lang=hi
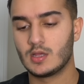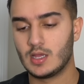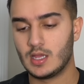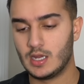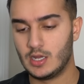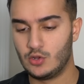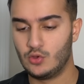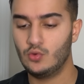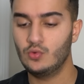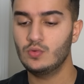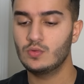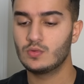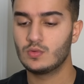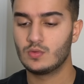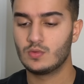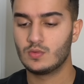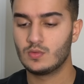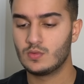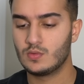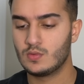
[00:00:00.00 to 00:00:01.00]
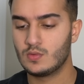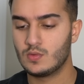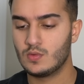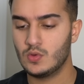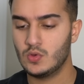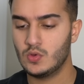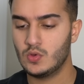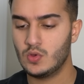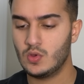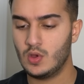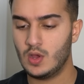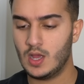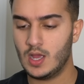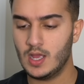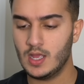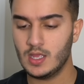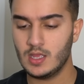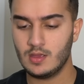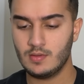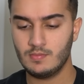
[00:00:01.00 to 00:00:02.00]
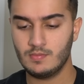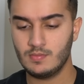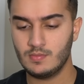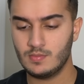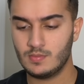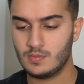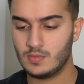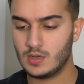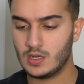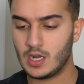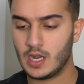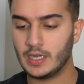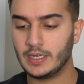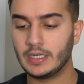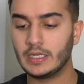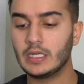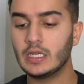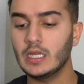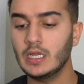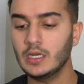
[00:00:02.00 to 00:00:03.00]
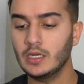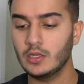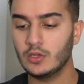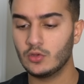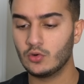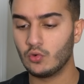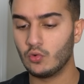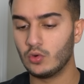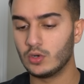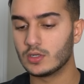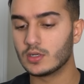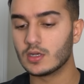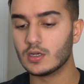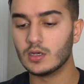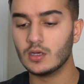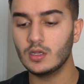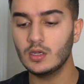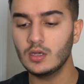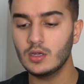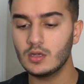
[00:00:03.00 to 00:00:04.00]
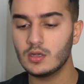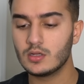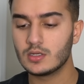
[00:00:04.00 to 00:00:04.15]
हेलो आई एम नाइनटीन ईयर ओल्ड गर्ल